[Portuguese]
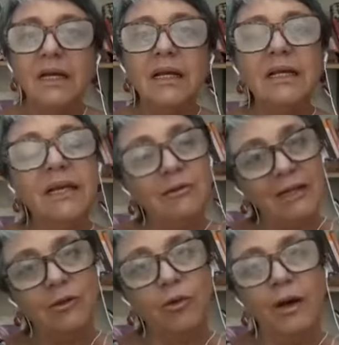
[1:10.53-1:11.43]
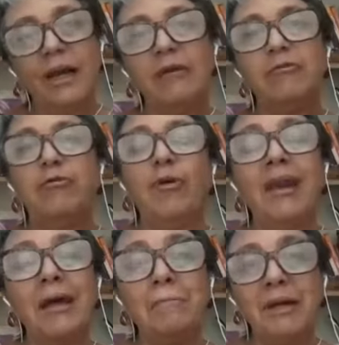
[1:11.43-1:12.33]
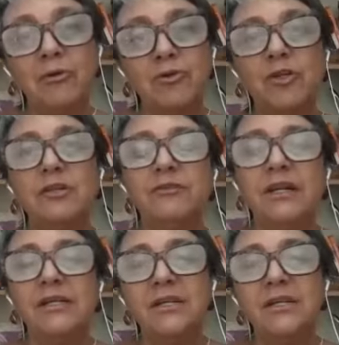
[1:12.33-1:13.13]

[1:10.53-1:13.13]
E não à toa ela, foi, ela abriu os desfiles